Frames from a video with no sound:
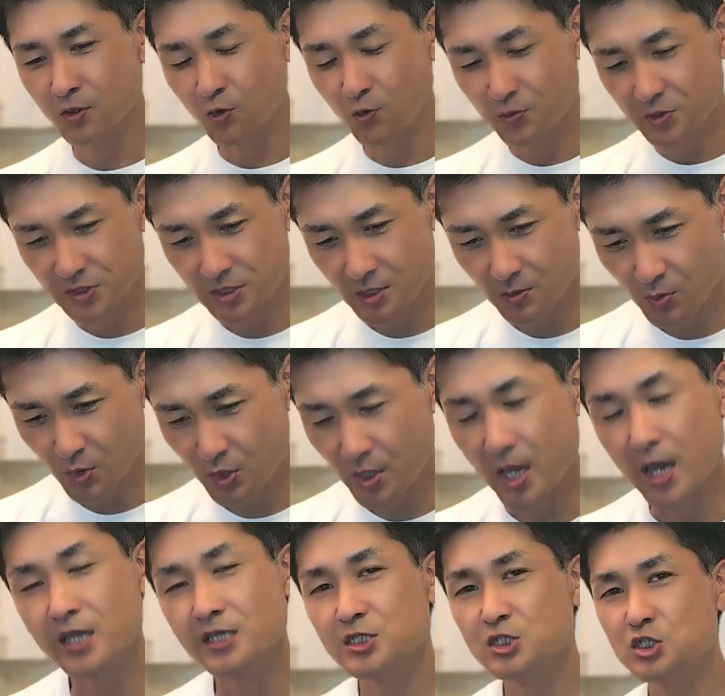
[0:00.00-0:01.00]
お店も
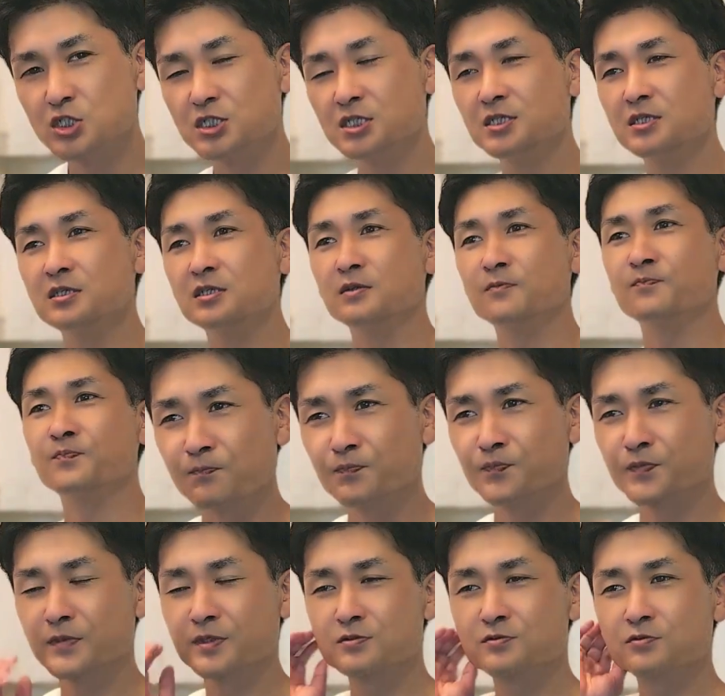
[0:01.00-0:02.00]
ないし
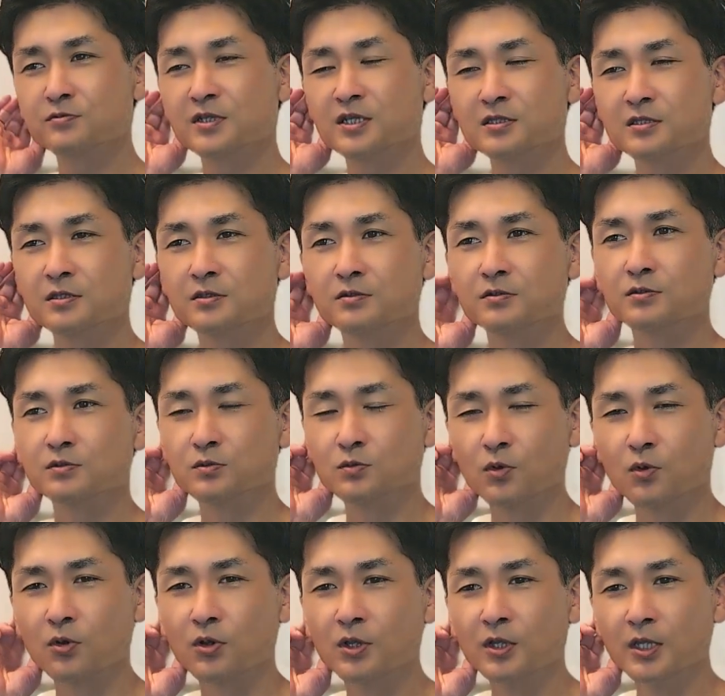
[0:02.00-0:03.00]
そうなってくる
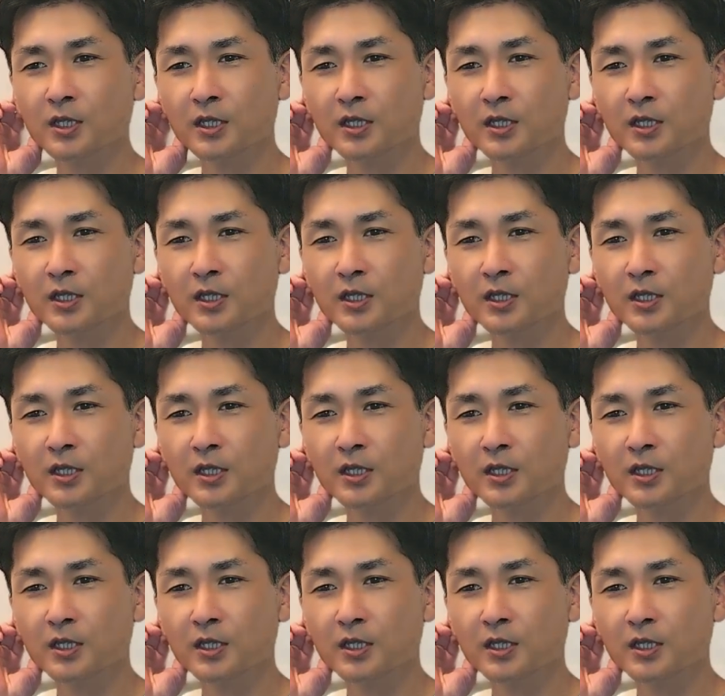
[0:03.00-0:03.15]
と